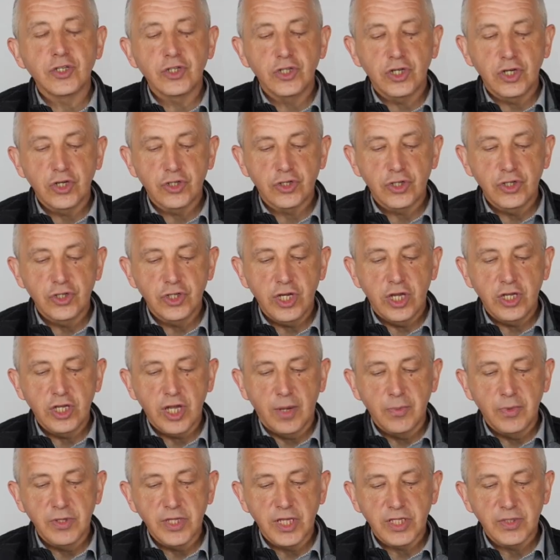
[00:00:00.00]
dzisiejszy dzień,
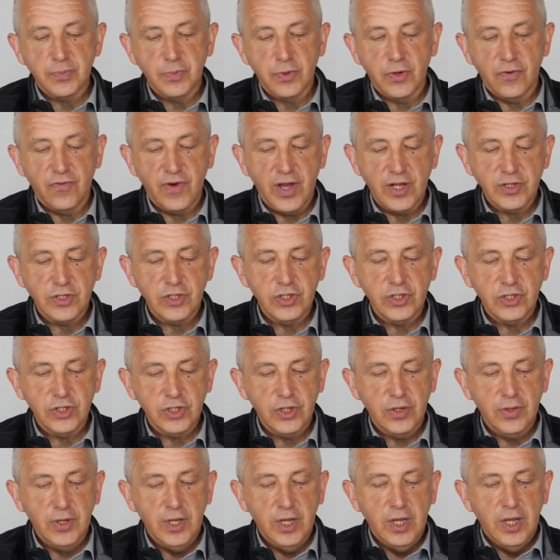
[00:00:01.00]
aby nas
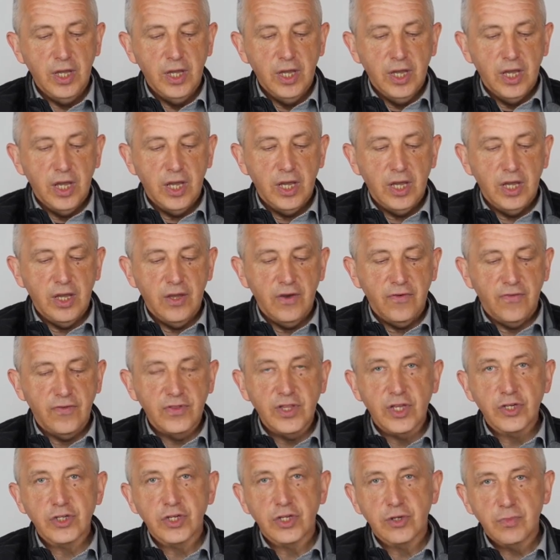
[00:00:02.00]
prowadzić e, w
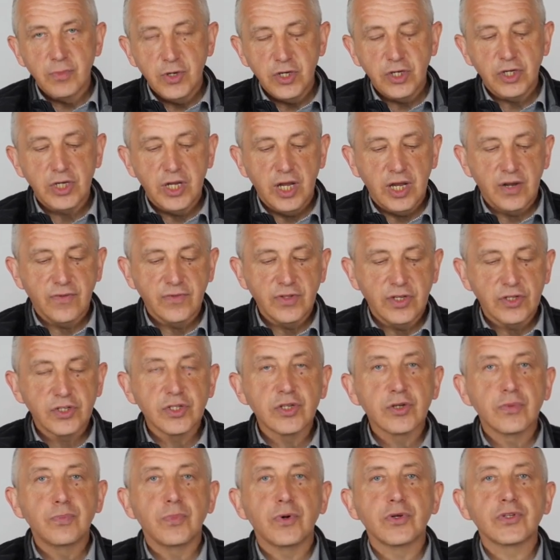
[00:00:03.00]
naszych myślach, w
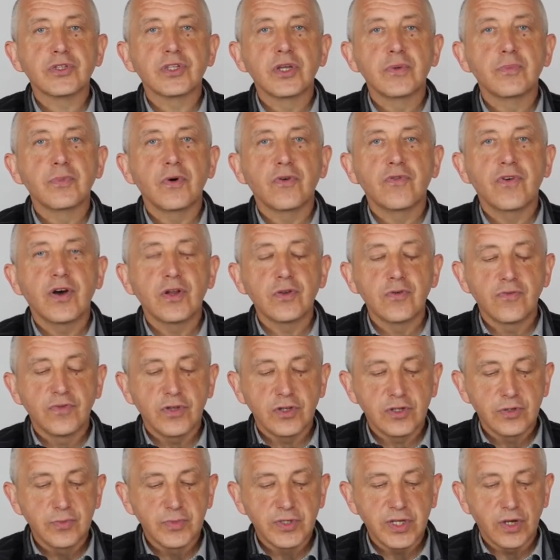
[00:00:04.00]
naszych postępowaniu, w
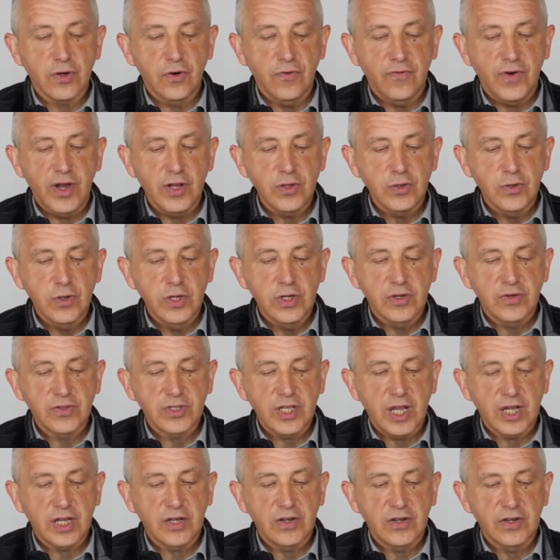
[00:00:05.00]
naszym zachowaniu. I
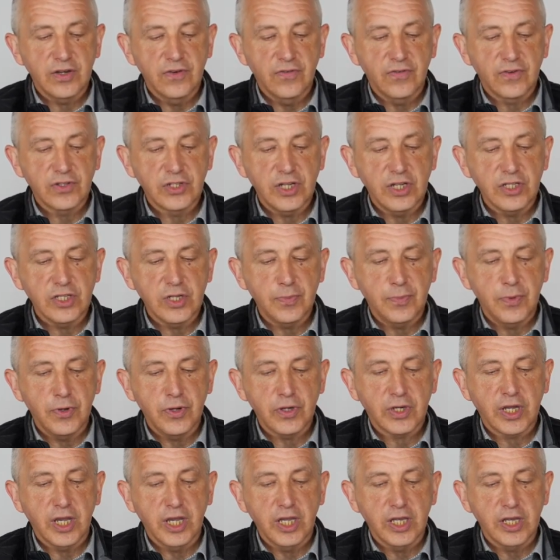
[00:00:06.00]
tak w księdze
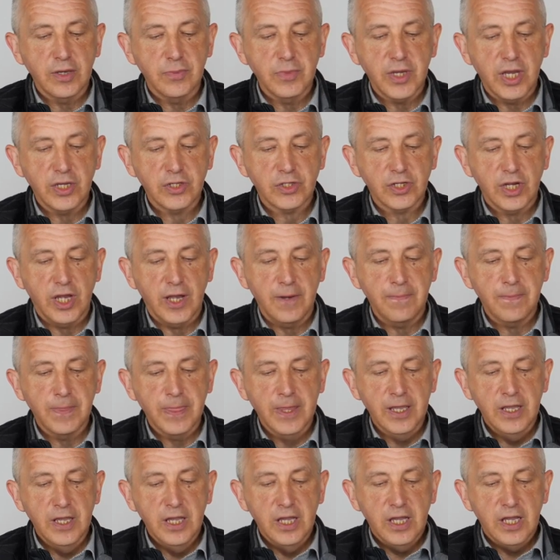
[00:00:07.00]
proroka Jeremiasza
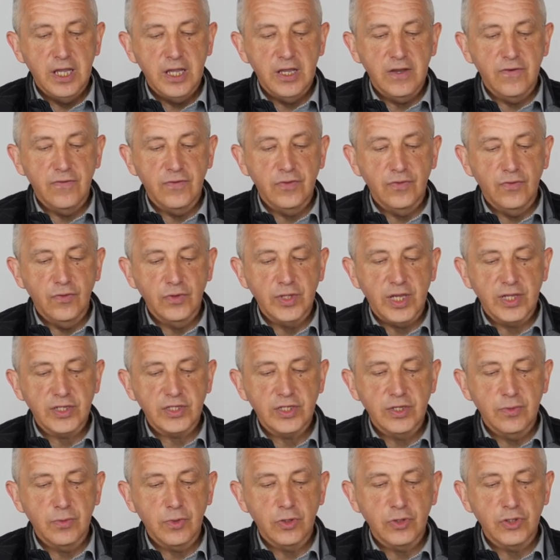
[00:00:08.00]
w
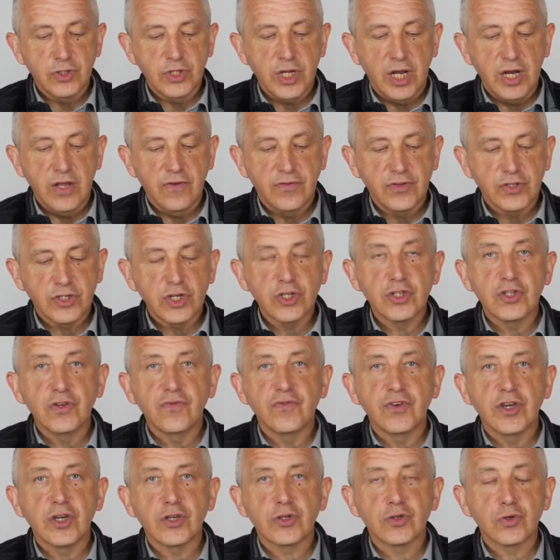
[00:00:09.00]
12 rozdziale, w
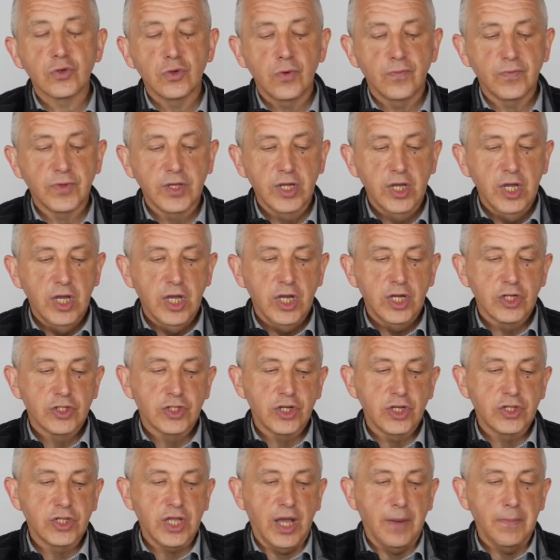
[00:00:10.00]
trzecim wierszu
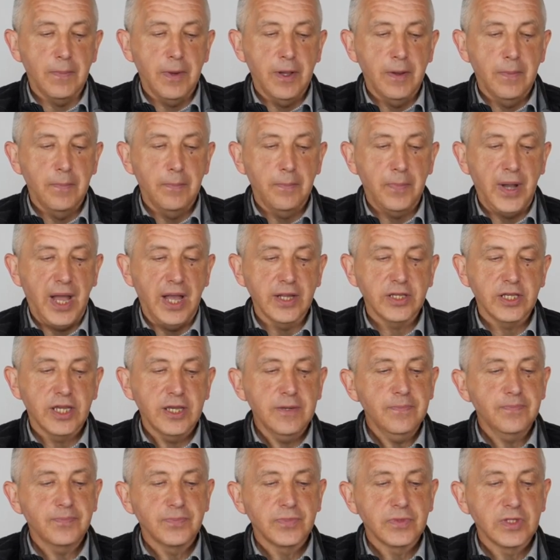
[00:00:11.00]
czytam:
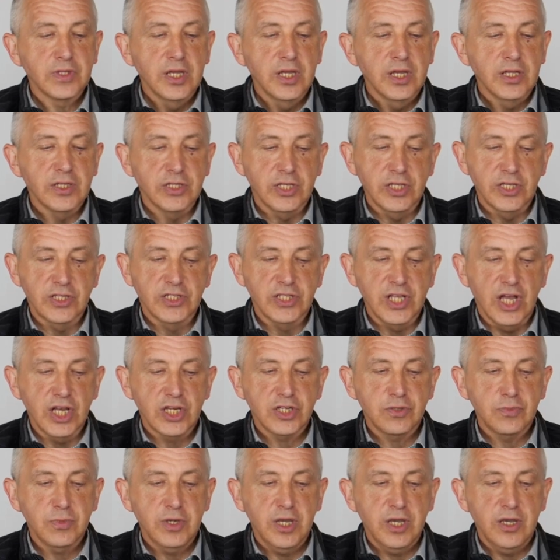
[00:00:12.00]
Panie, Ty
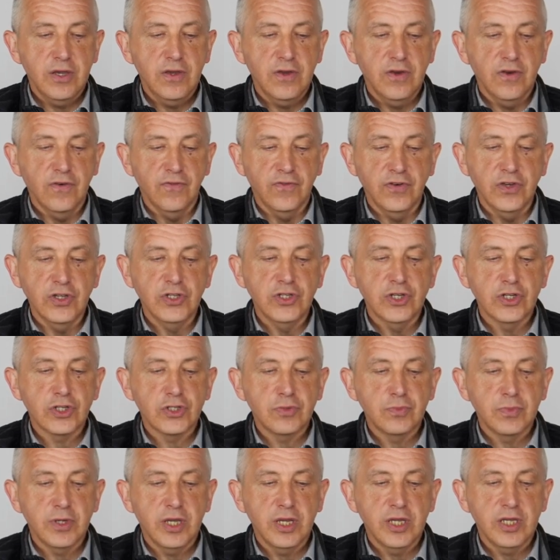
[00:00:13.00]
znasz mnie,
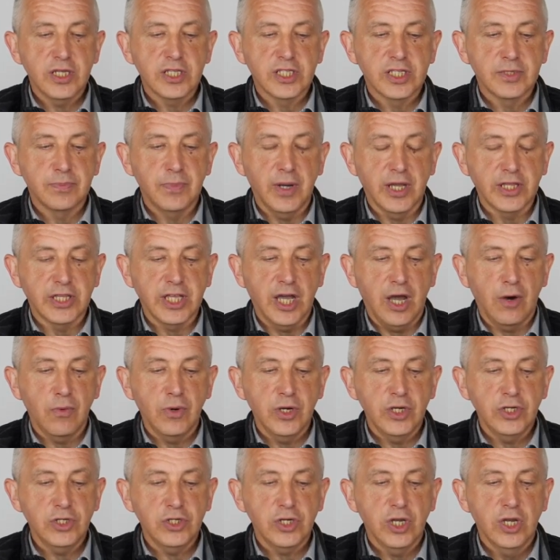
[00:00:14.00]
widzisz mnie,
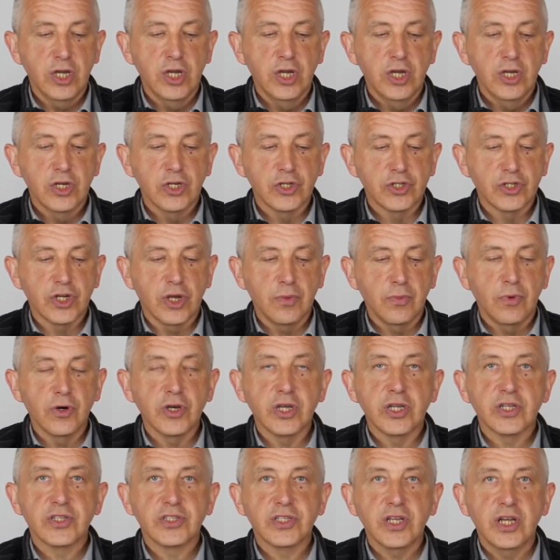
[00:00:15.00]
zbadałeś że
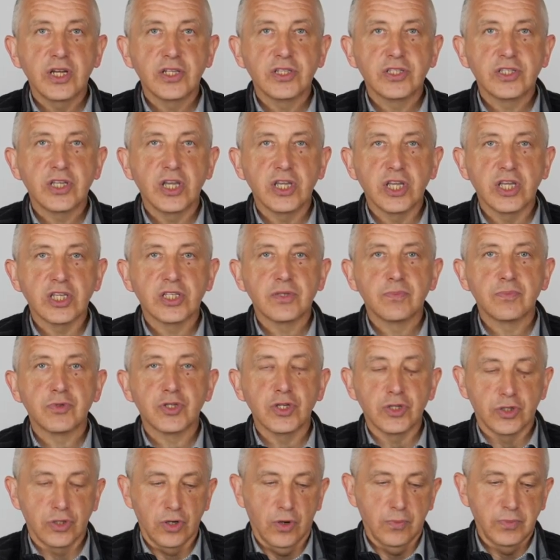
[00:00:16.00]
moje serce jest
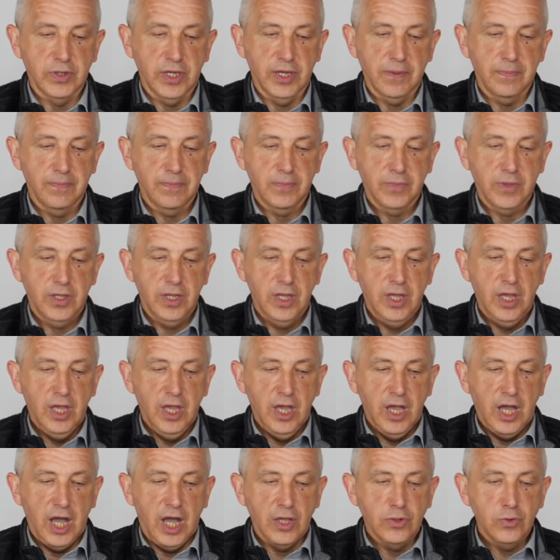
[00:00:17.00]
przy Tobie.
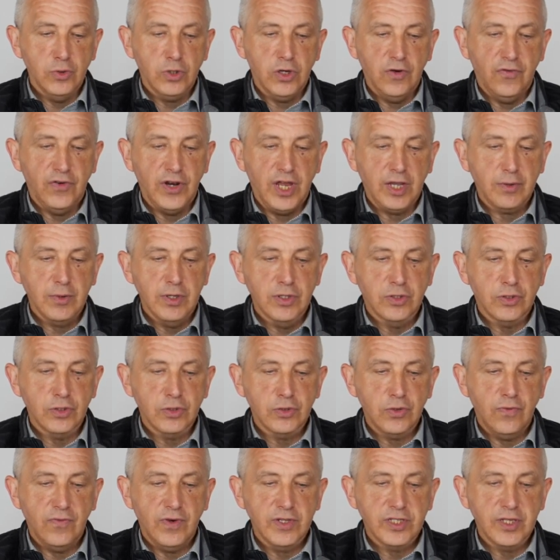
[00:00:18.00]
A drugi fragment to
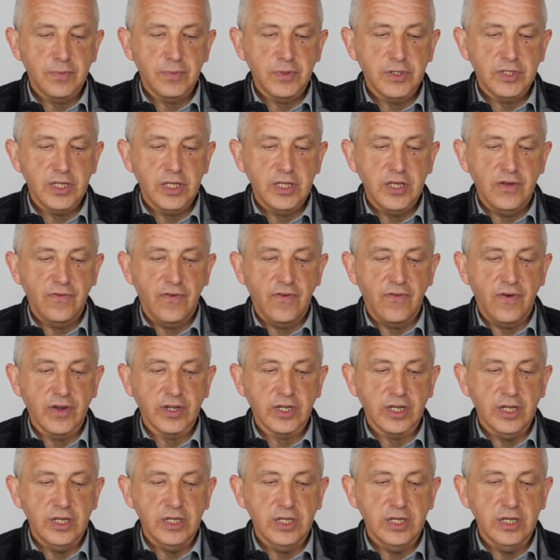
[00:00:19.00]
słowa zapisane w
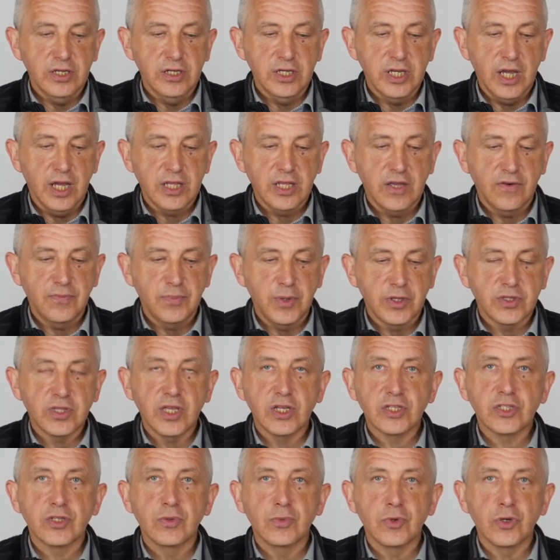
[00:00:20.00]
Ewangelii Jana w
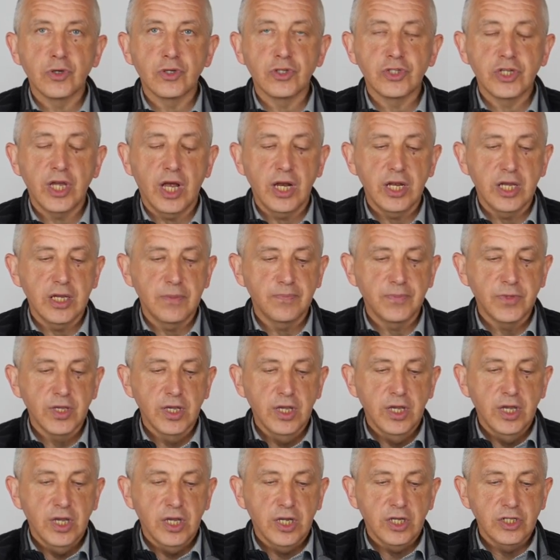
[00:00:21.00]
15 rozdziale,
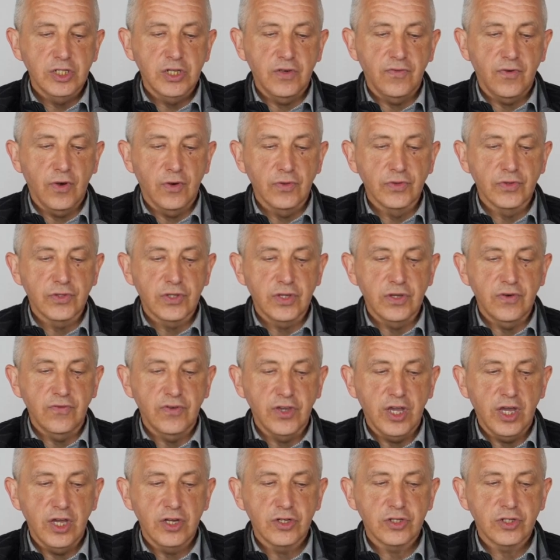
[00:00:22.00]
9
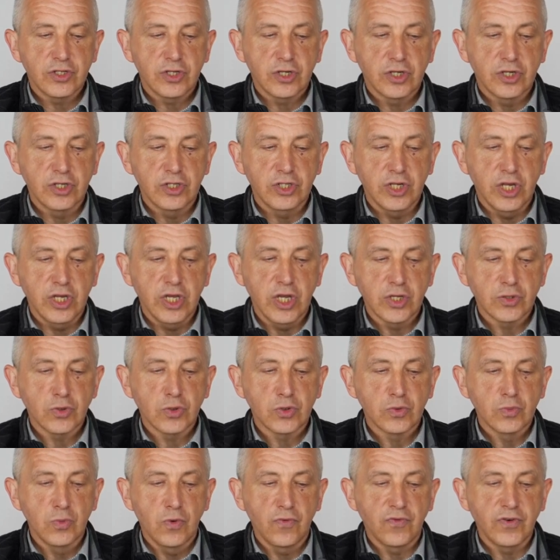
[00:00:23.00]
wiersz, gdzie
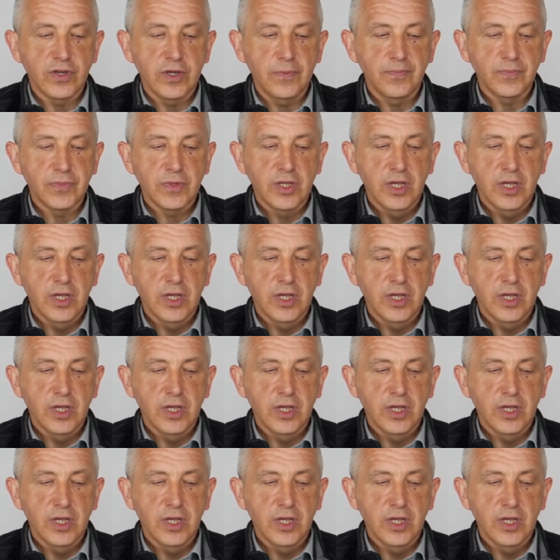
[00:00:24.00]
Jezus mówi: